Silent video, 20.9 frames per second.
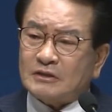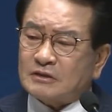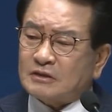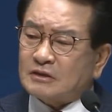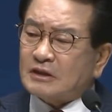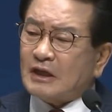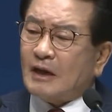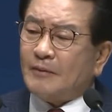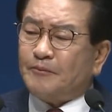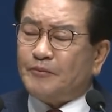
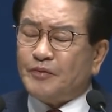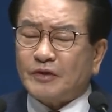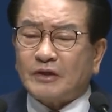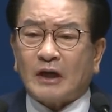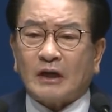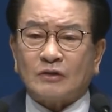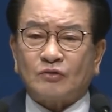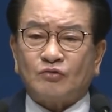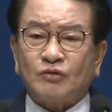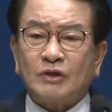저
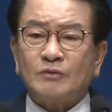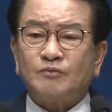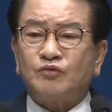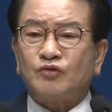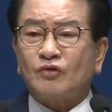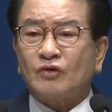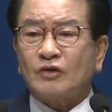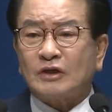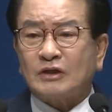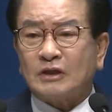아프리카도 우리
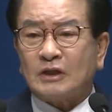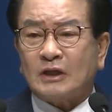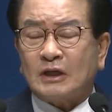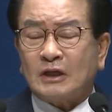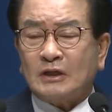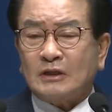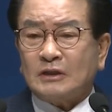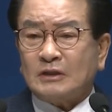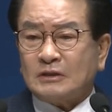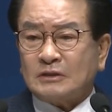부르는
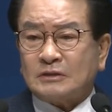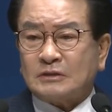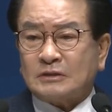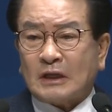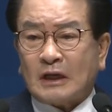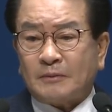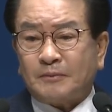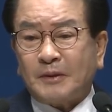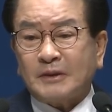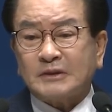
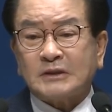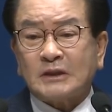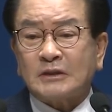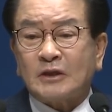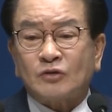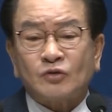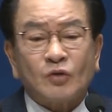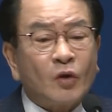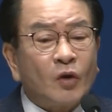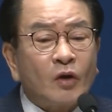다락방
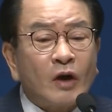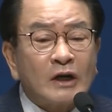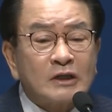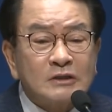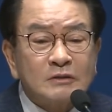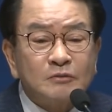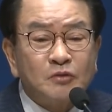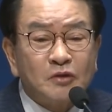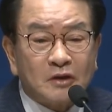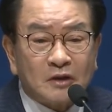찬양
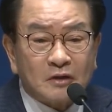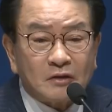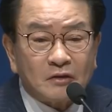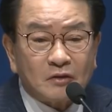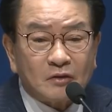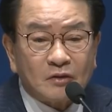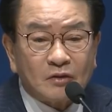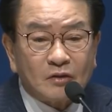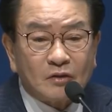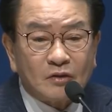똑같이
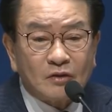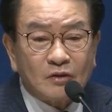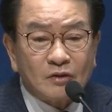불러요.